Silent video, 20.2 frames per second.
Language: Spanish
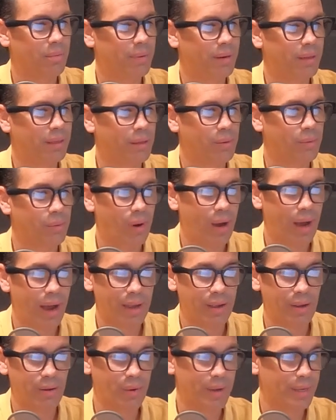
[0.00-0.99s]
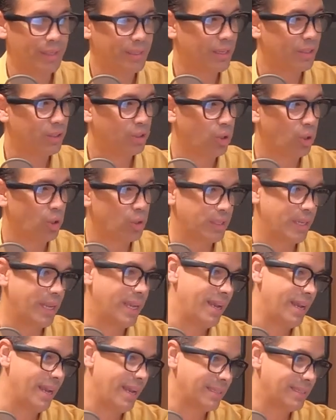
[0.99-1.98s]
operativo iOS
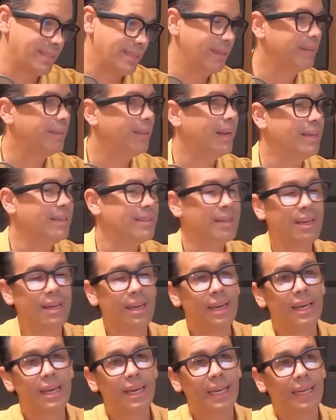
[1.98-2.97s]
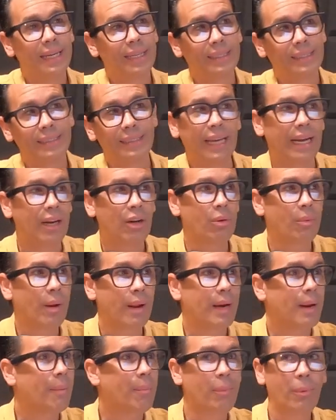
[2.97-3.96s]
12 hacia atrás ya no
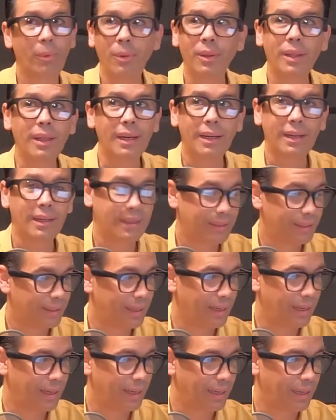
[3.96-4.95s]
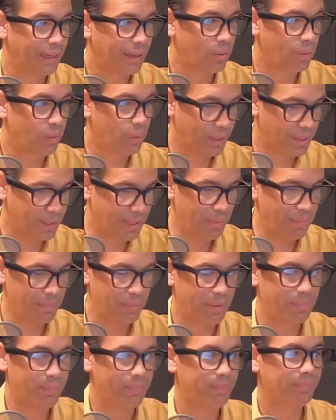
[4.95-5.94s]
van a poder tener
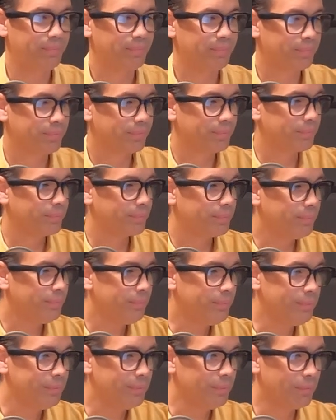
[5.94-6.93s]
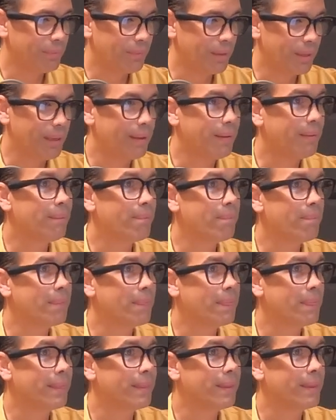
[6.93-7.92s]
WhatsApp. Eh, a ver,
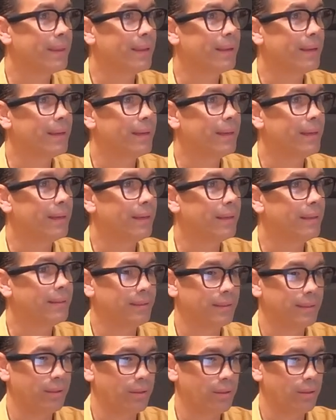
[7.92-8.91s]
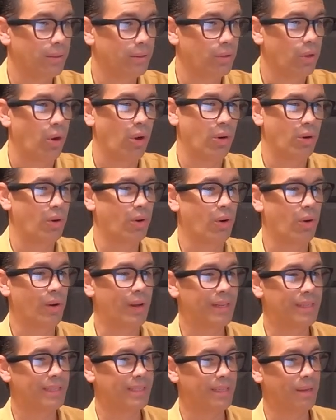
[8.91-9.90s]
espérate, ¿el 12? ¿Yo? No, no, no.
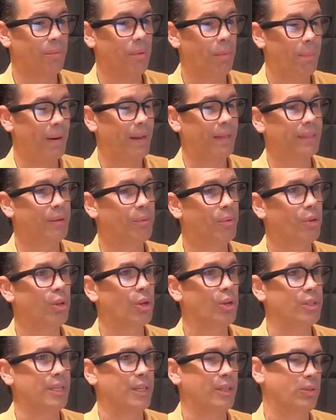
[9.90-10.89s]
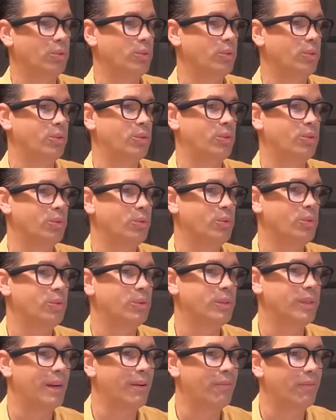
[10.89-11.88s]
El sistema operativo 12. Ah.
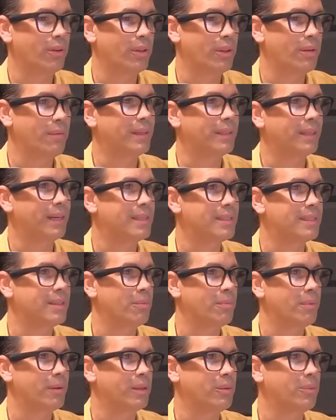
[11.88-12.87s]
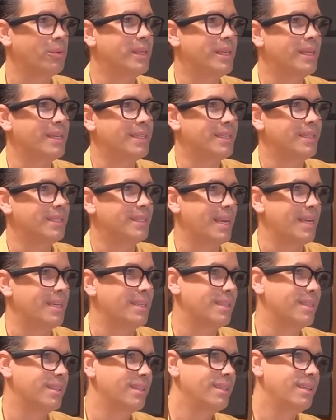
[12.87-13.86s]
Tu, teléfono debe tener el sistema operativo
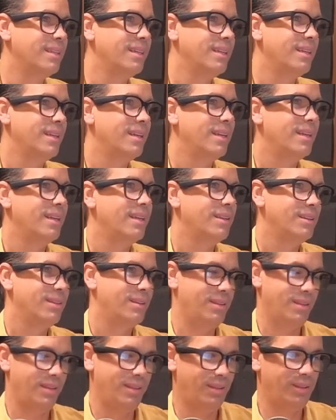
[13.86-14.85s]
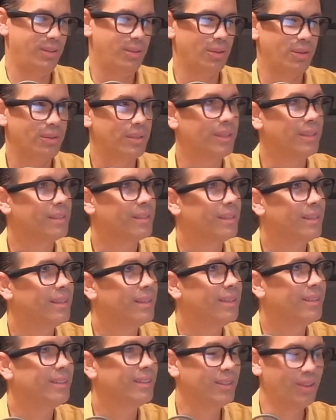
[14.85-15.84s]
16. Ah, ok, ok. no me
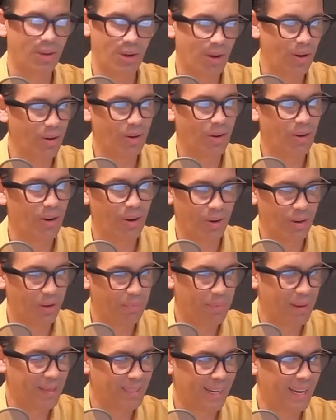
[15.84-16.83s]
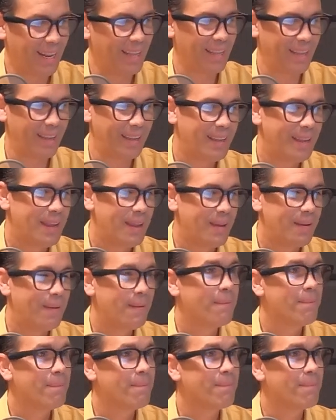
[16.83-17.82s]
asustes, Juan no, de Ávila. No, no pasa nada. Háblame
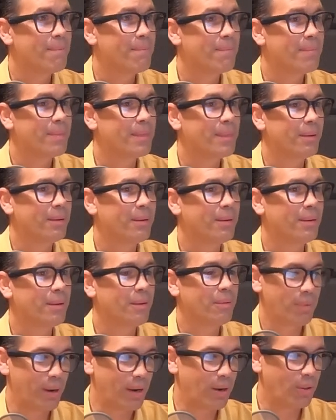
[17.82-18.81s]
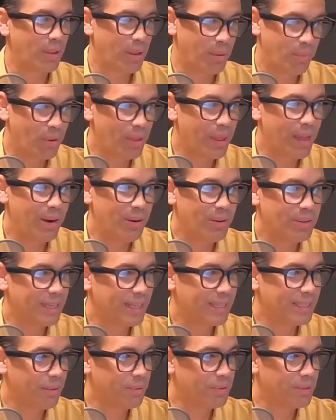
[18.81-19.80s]
de modelos mejor. Bueno, de modelos
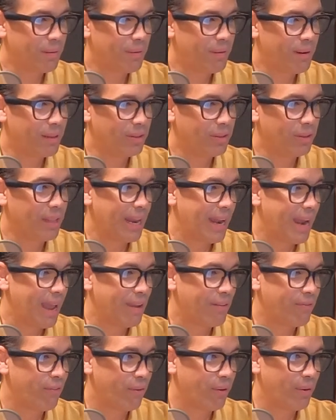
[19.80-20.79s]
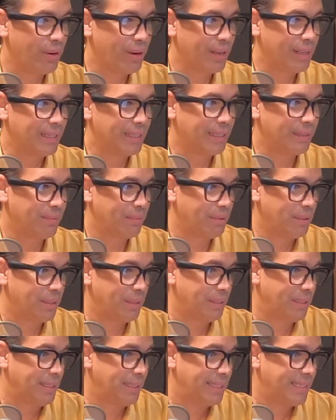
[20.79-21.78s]
estamos hablando del iPhone
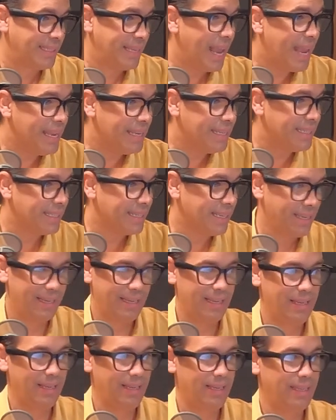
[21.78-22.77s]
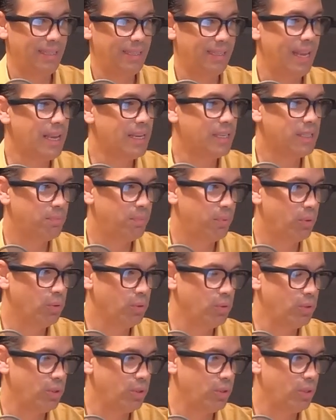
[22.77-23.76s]
6, Ajá. 6
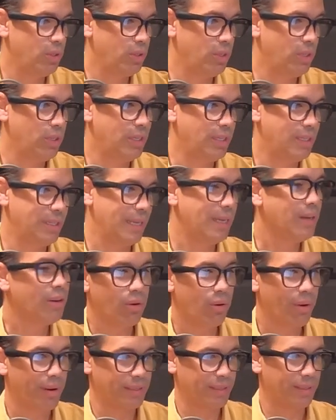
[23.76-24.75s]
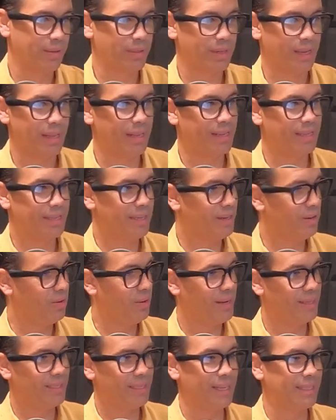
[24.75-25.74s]
Plus y 5S. O sea, del
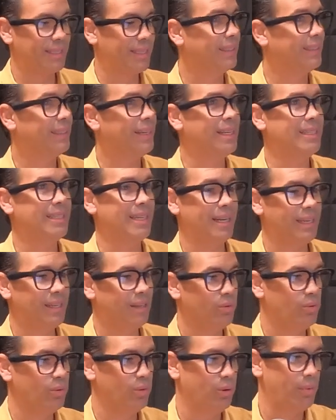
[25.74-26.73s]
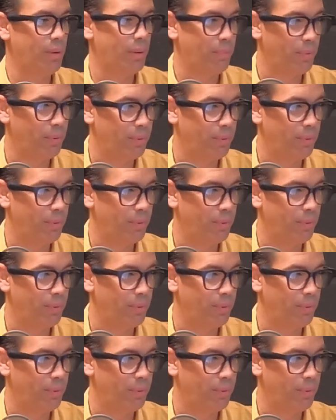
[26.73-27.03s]
5S hacia atrás ya ninguno va a